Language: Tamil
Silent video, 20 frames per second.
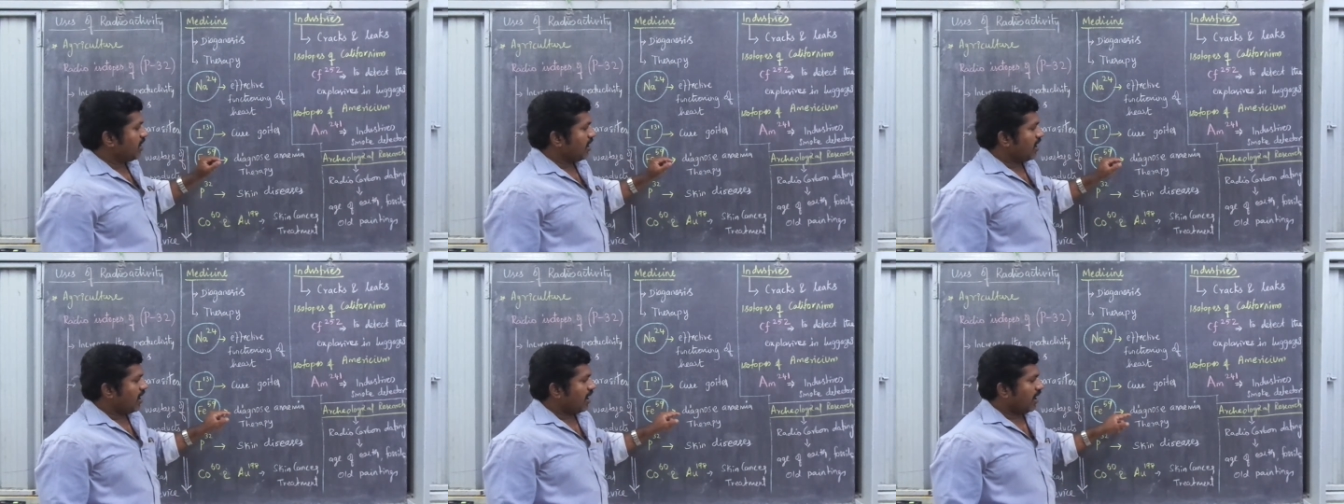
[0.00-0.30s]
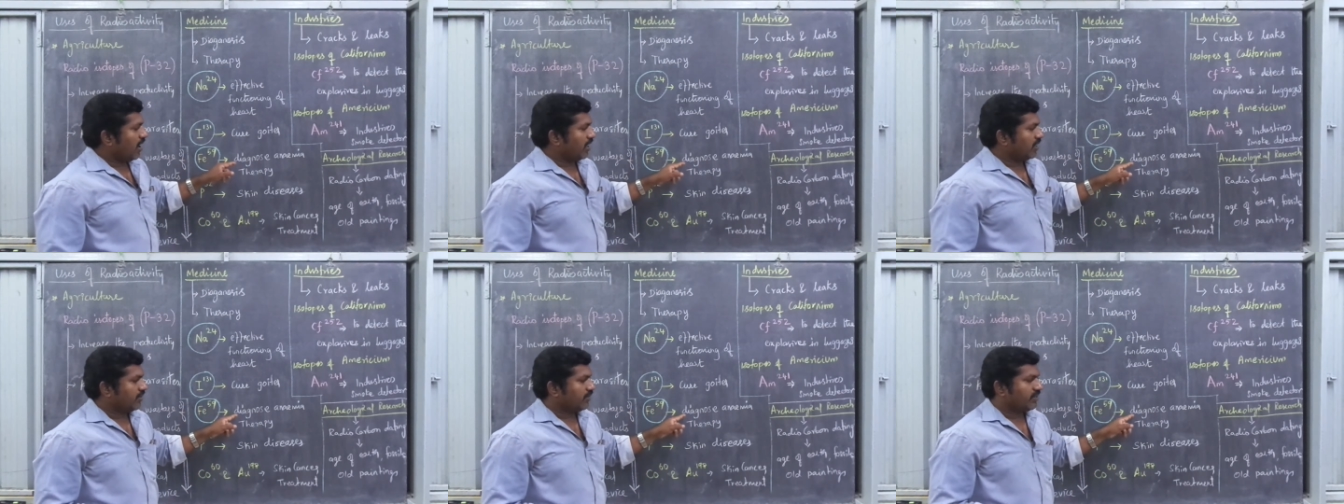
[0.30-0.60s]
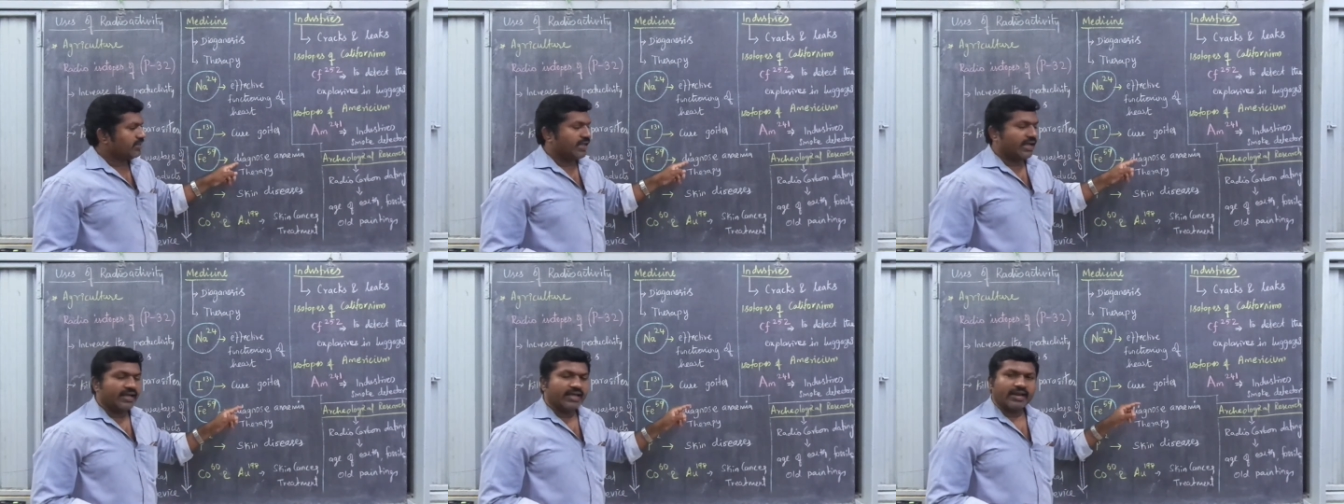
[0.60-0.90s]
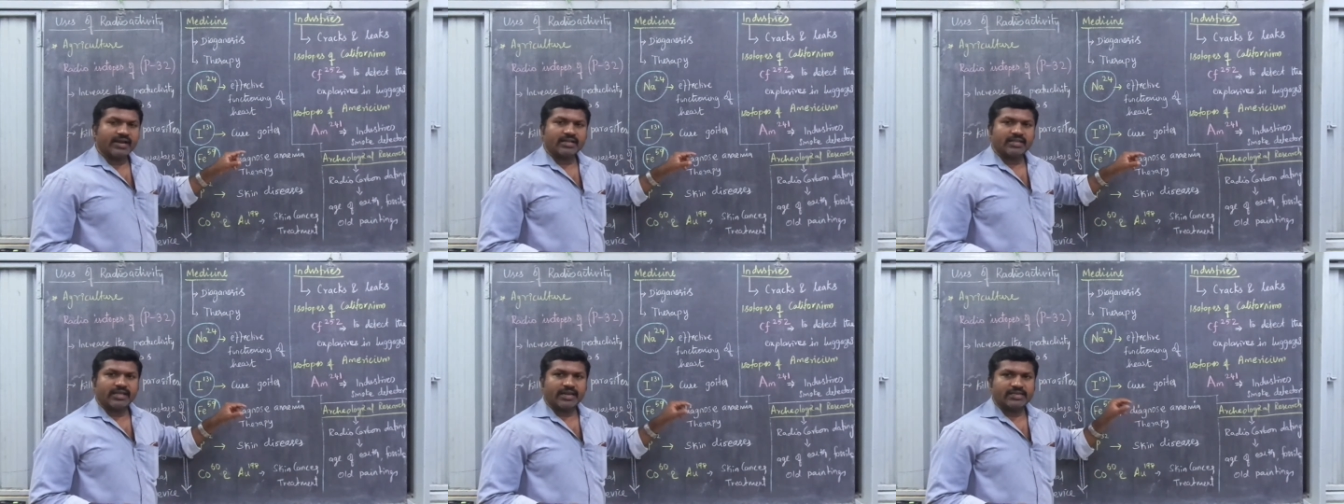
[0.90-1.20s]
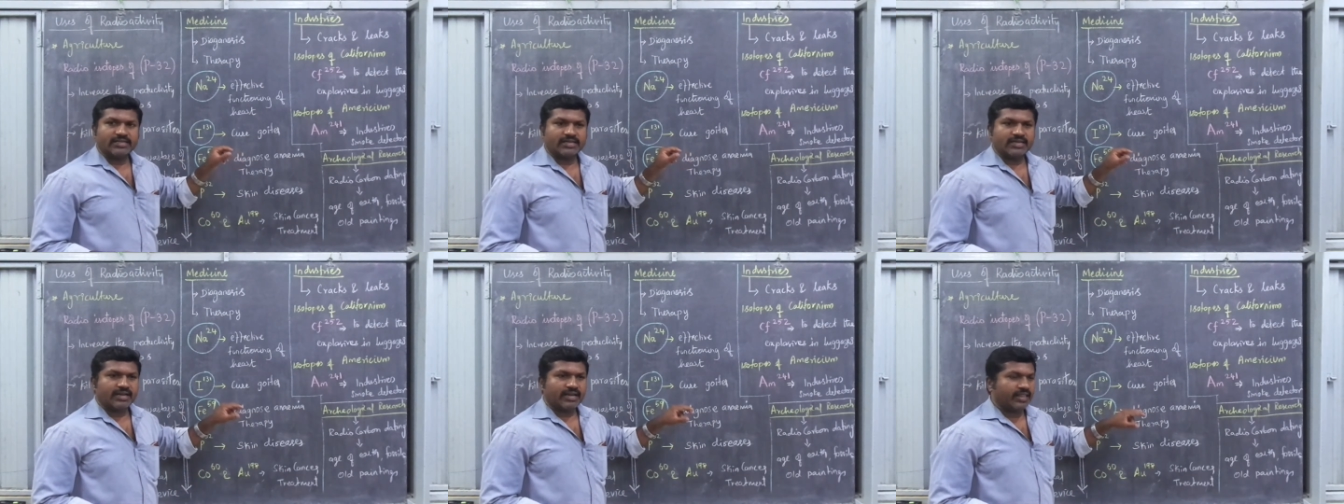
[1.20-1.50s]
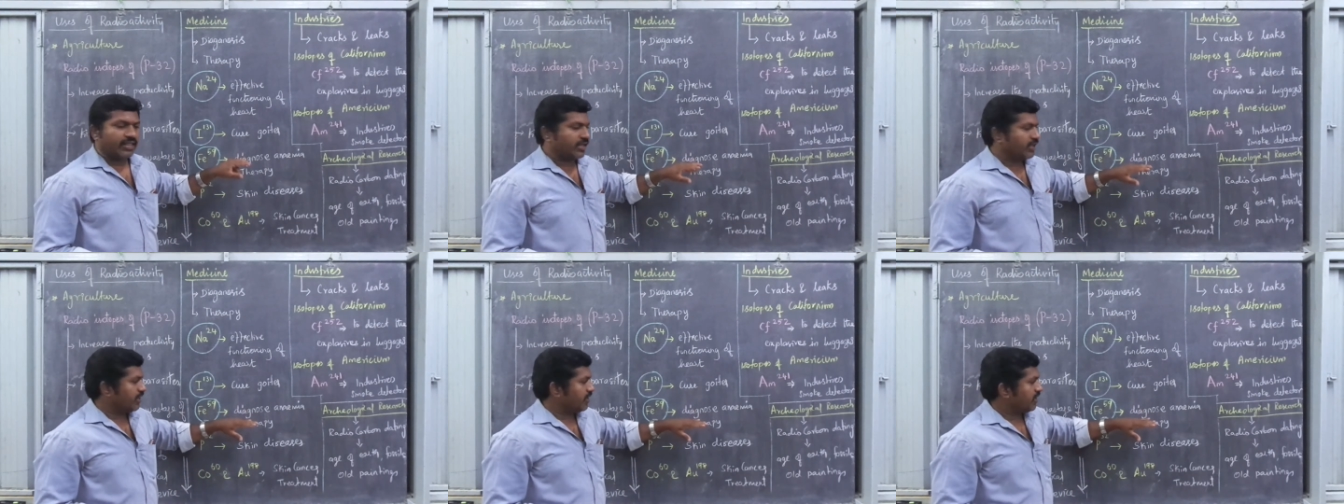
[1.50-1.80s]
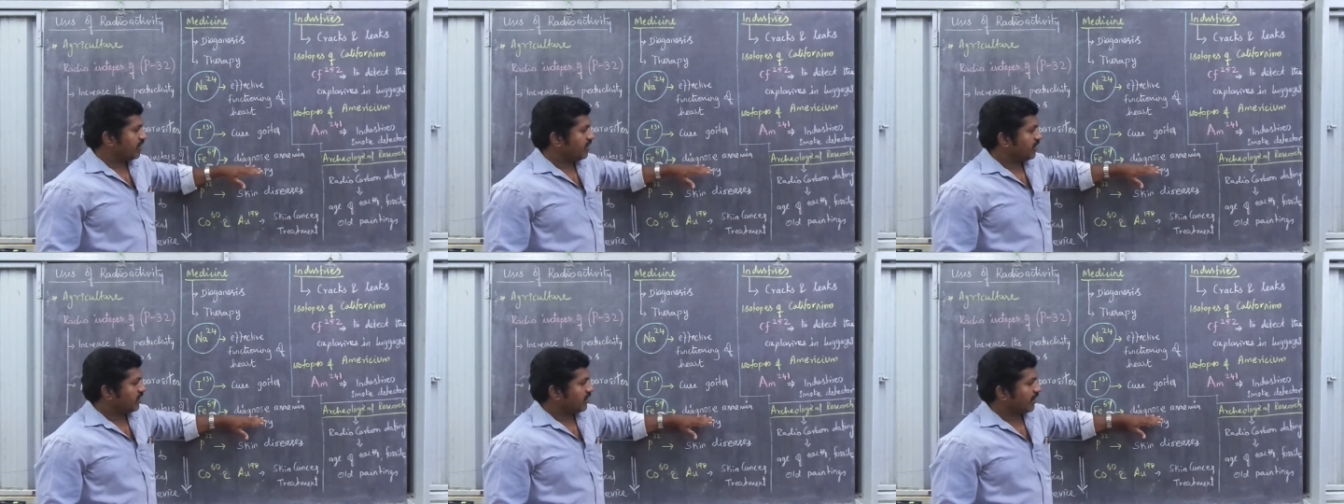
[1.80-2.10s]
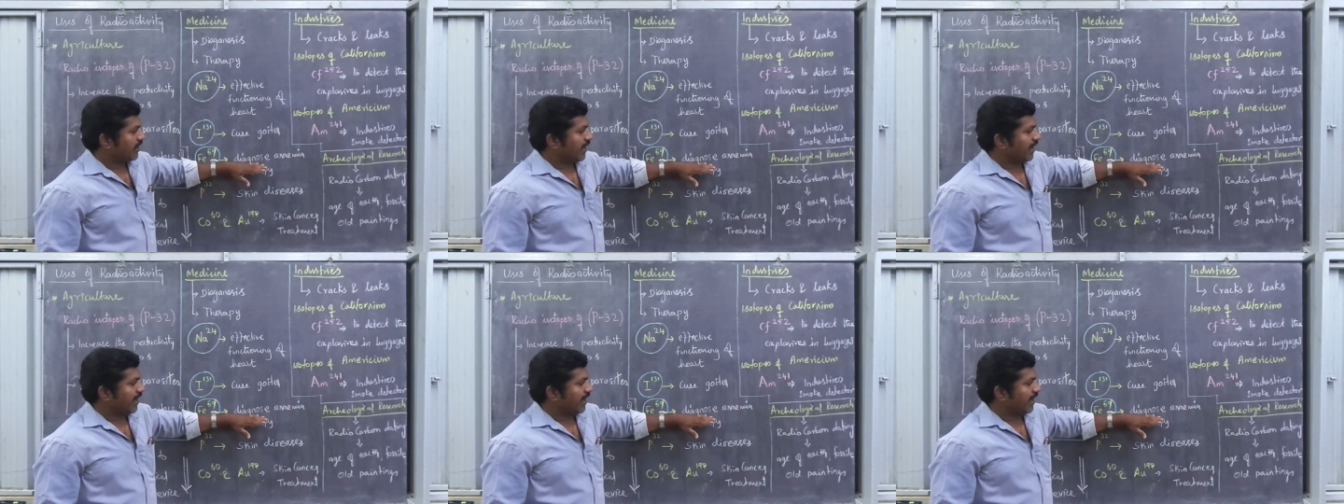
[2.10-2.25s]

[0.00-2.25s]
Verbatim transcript: சரியா அது வந்து எங்கே இருக்குன்னு தெரிஞ்சுக்கிறதுக்கு